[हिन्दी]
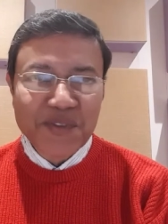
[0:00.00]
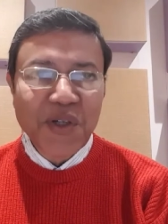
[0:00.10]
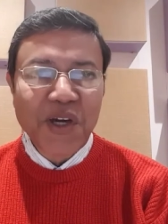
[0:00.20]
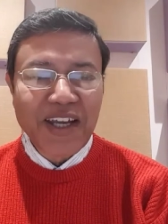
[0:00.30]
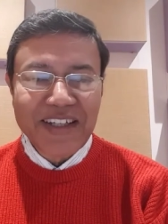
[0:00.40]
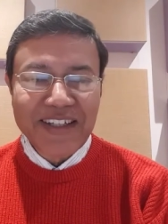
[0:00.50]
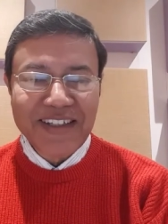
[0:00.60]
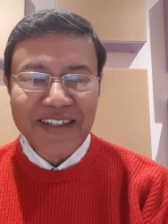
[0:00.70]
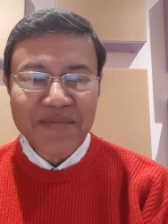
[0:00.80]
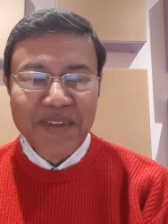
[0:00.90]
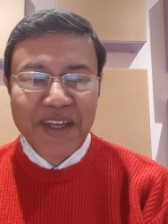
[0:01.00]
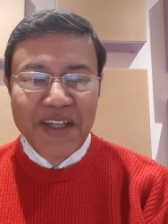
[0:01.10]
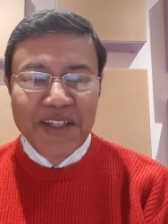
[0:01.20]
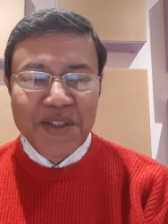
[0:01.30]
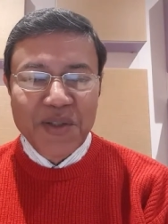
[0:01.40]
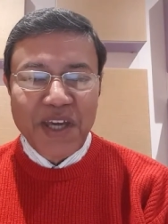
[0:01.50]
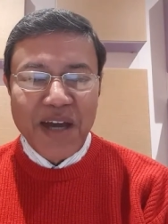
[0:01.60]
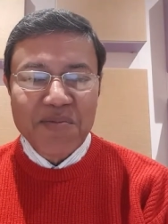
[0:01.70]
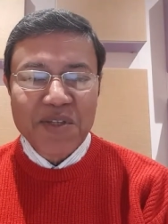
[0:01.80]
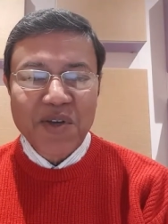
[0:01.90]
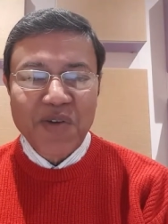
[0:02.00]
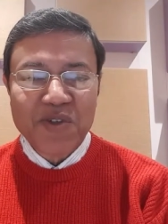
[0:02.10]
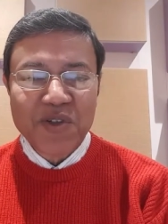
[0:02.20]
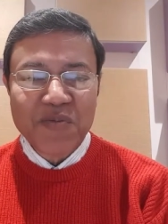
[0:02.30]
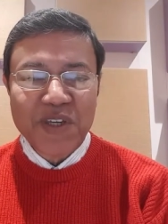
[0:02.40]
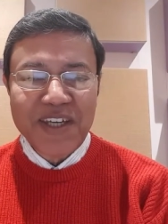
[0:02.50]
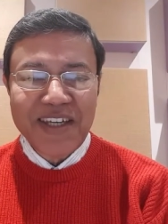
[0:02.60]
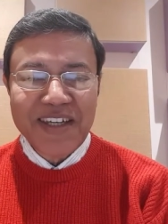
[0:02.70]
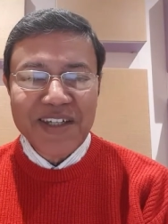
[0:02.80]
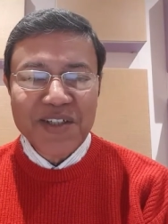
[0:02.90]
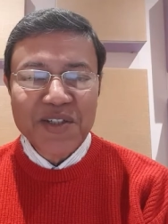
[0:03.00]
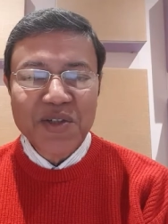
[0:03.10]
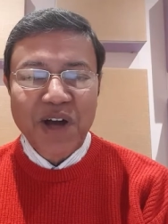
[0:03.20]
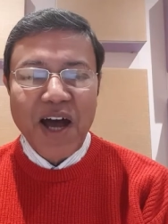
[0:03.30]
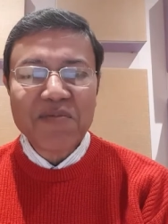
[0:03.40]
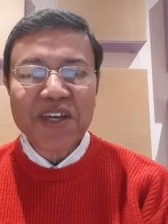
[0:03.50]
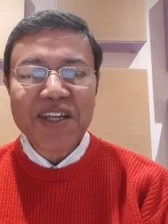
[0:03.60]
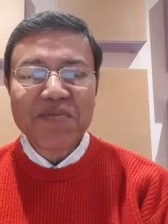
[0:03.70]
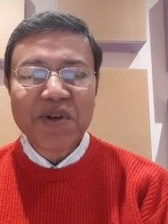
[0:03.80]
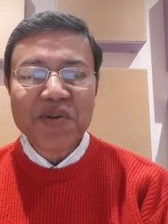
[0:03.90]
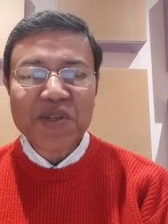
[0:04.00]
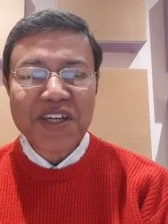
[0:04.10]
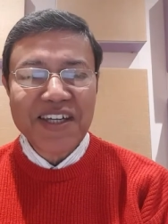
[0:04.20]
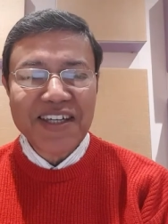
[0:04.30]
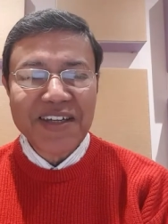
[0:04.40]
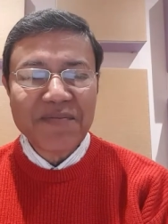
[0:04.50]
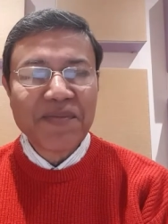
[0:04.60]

धोया नहीं है तो क्या आप इस कॉफ़ी को पियेंगे जो आपके लिए परोसी गई है